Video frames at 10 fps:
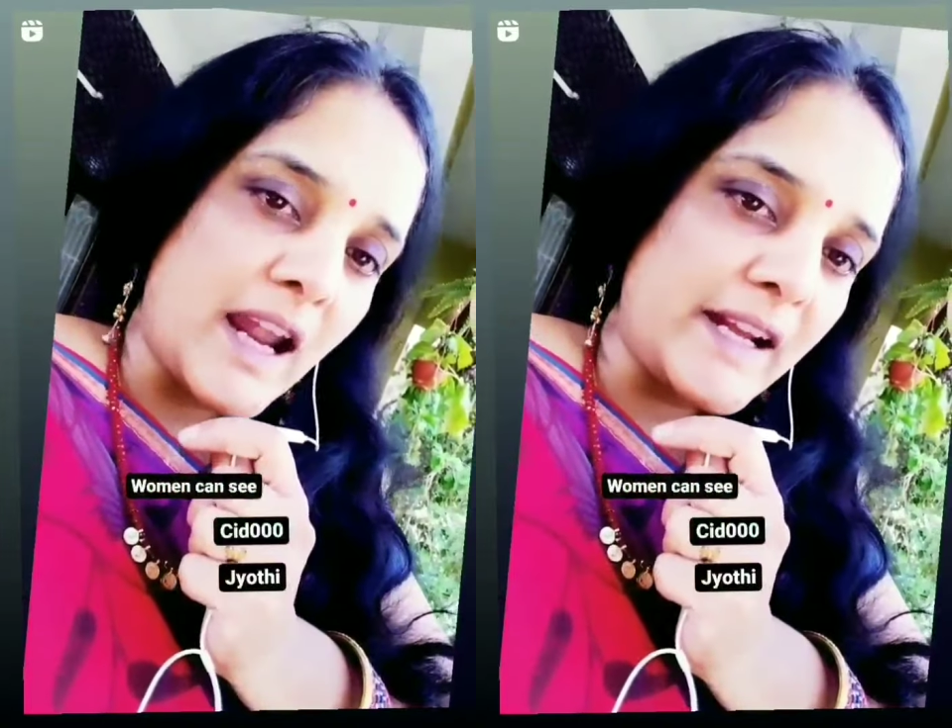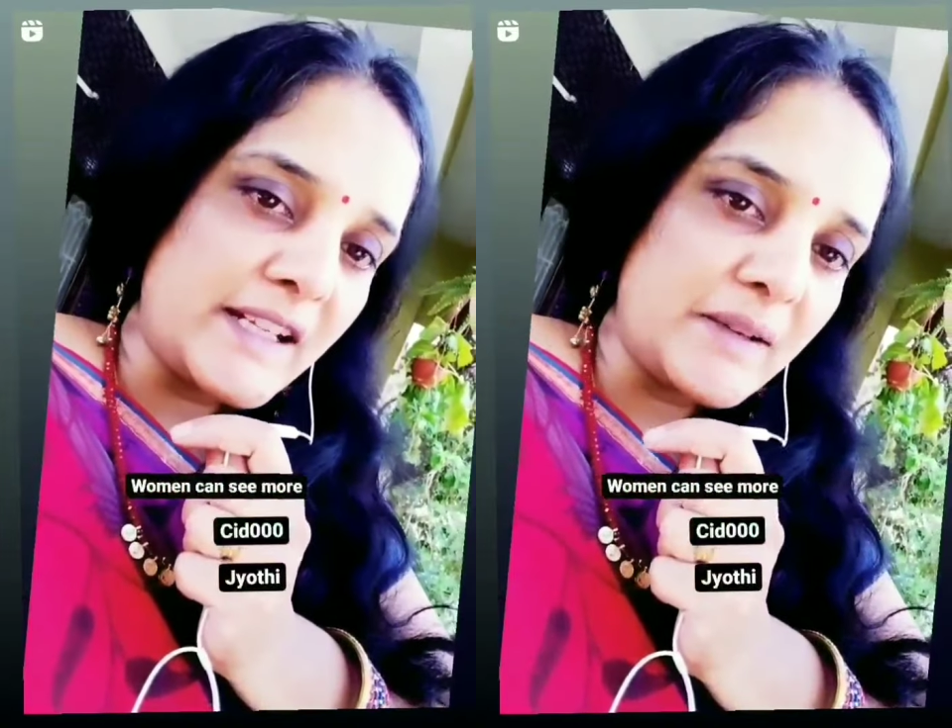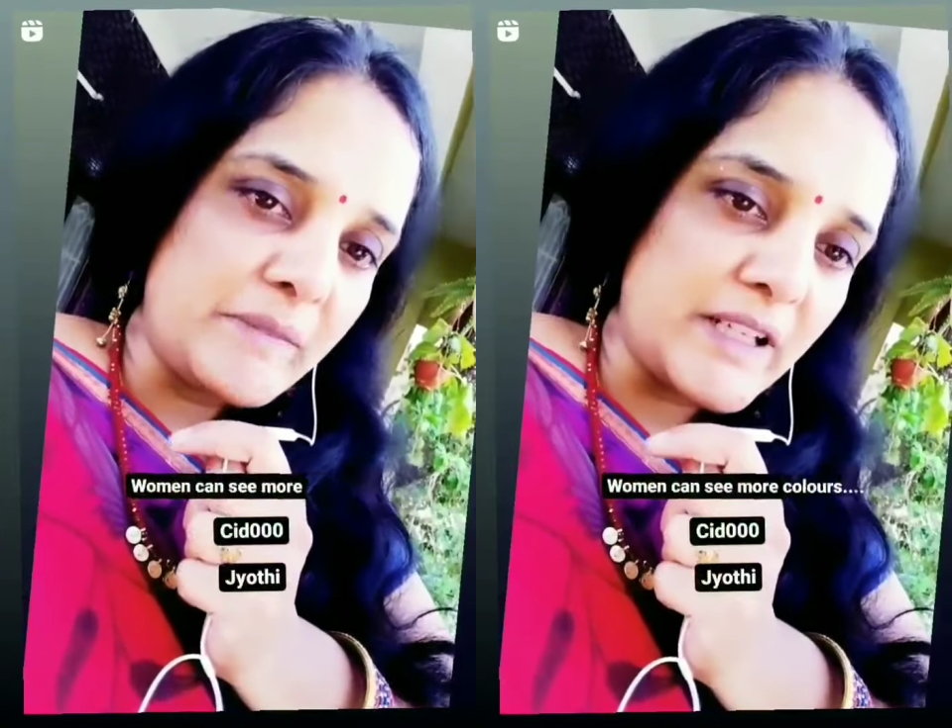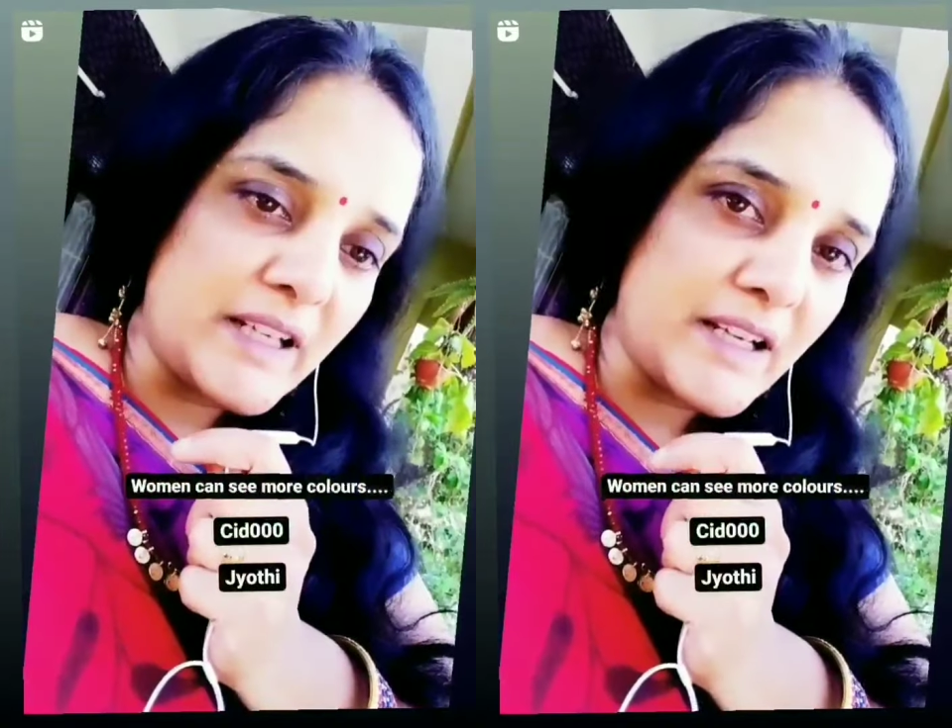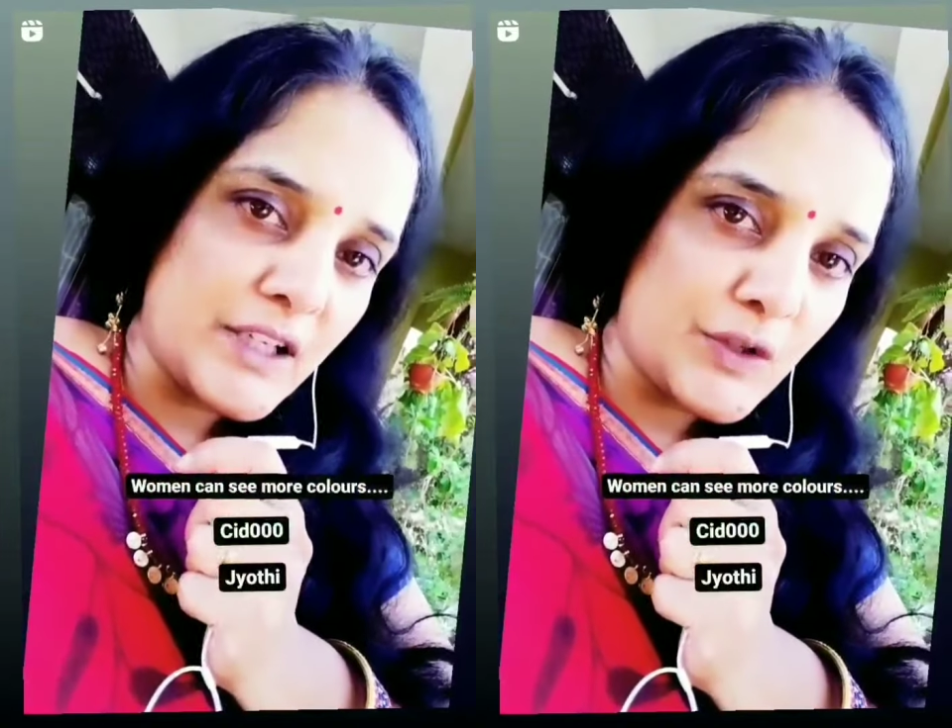నైంటీ
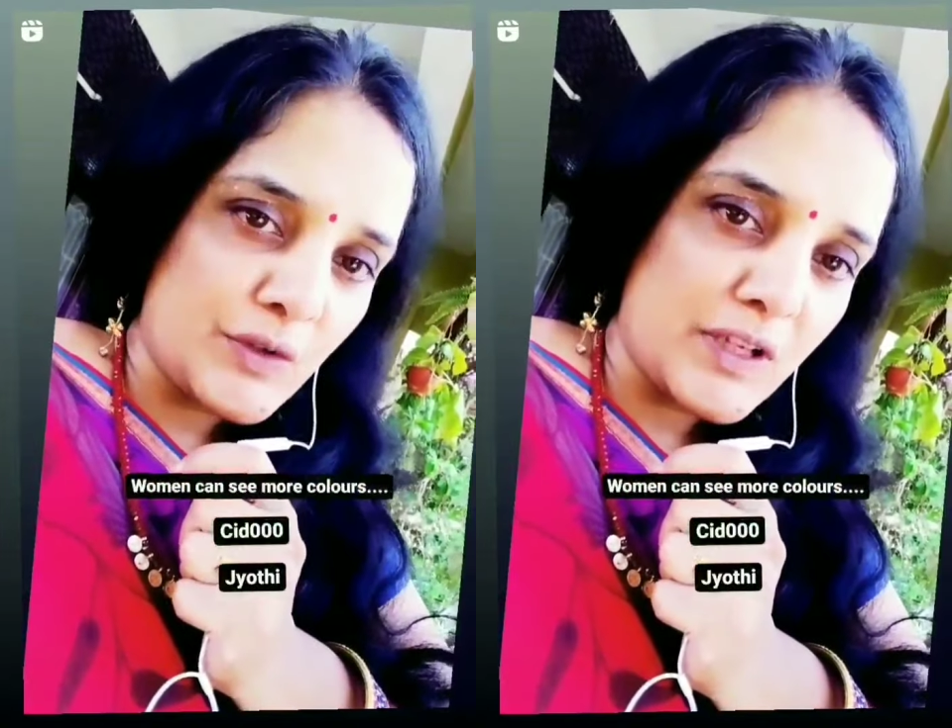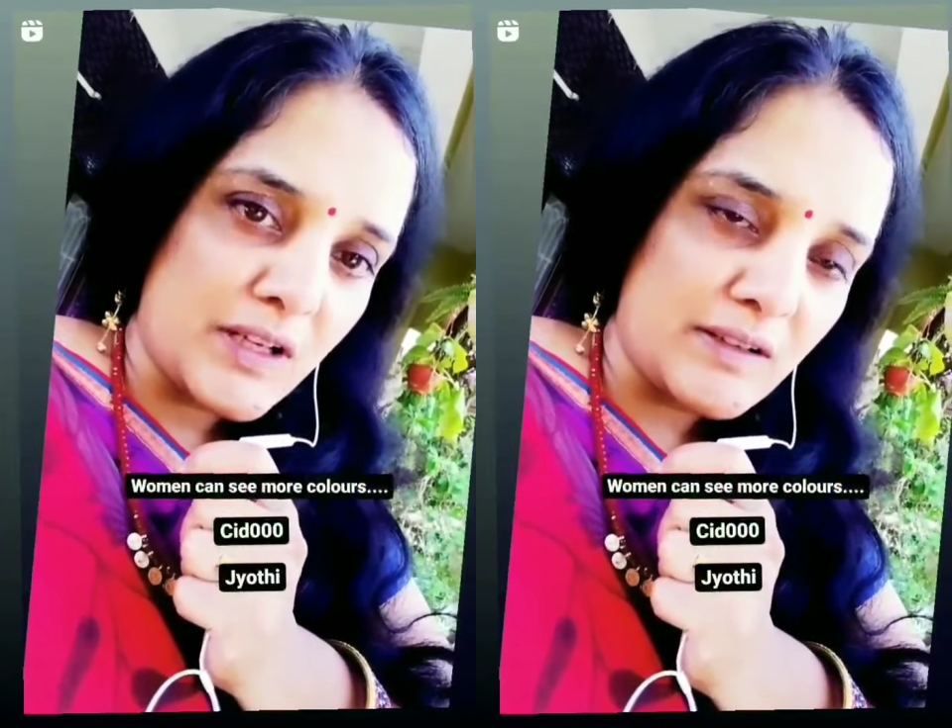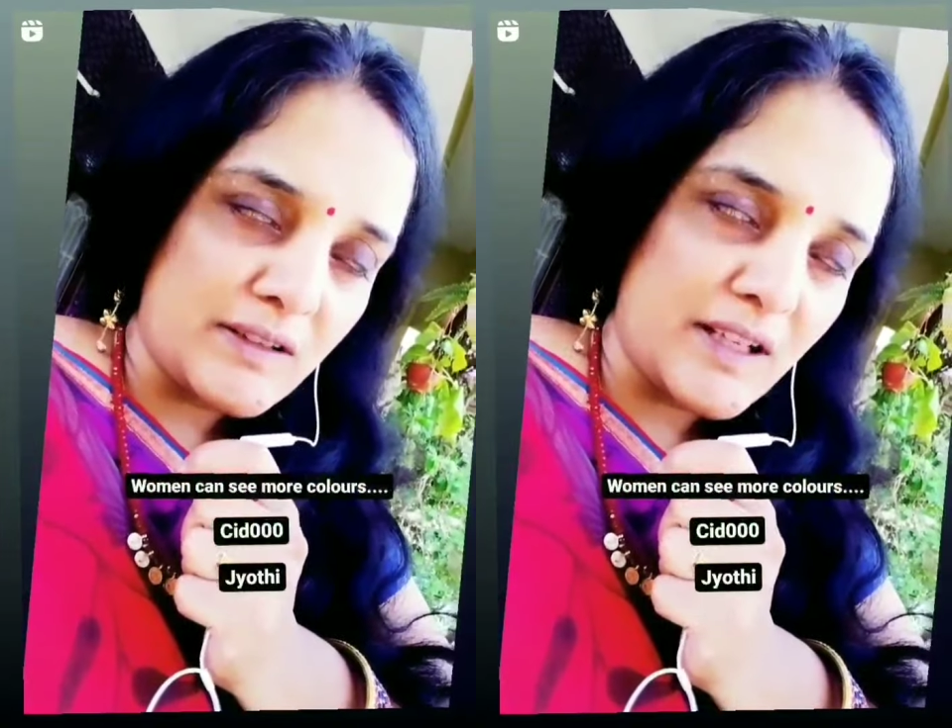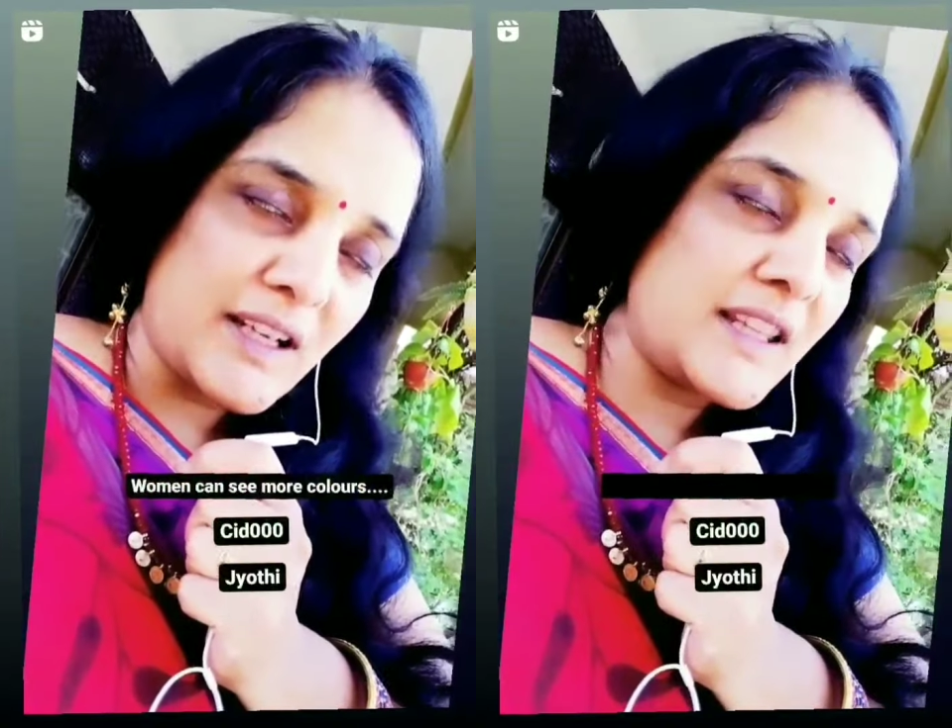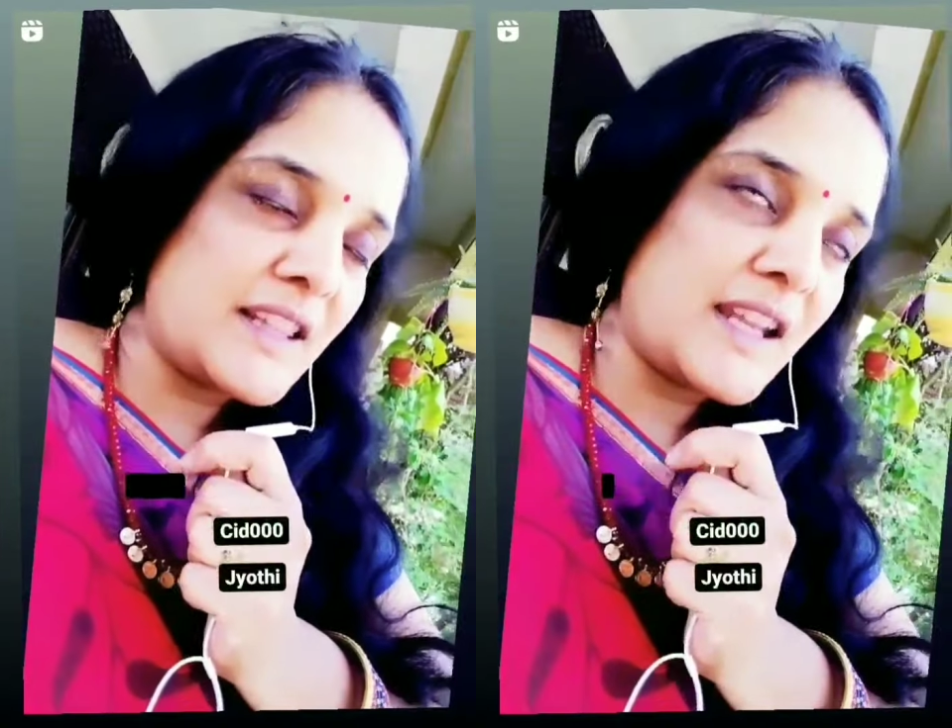మిలియనే చూడగలుగుతారు